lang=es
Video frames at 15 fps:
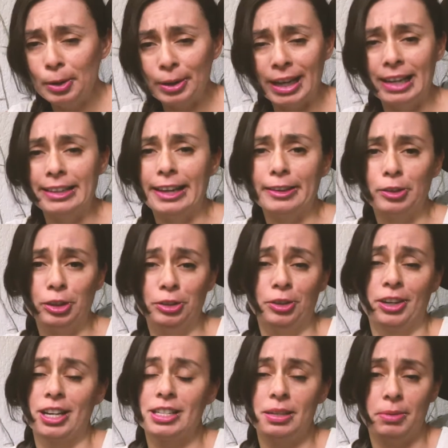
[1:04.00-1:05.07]
digo que al día de hoy
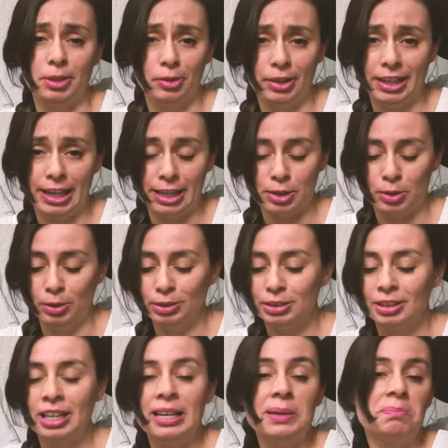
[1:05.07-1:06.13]
no he recibido
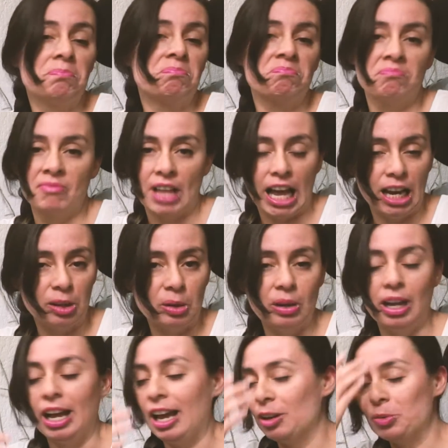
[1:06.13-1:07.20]
ingresos. Algo,
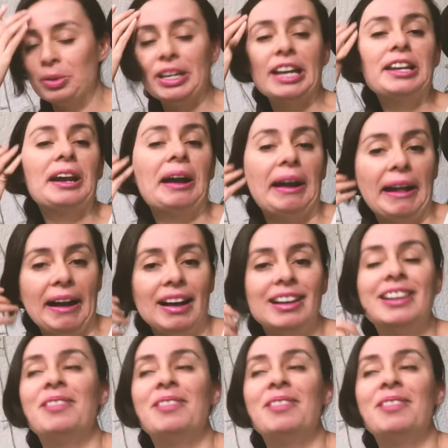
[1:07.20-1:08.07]
algún día llegará,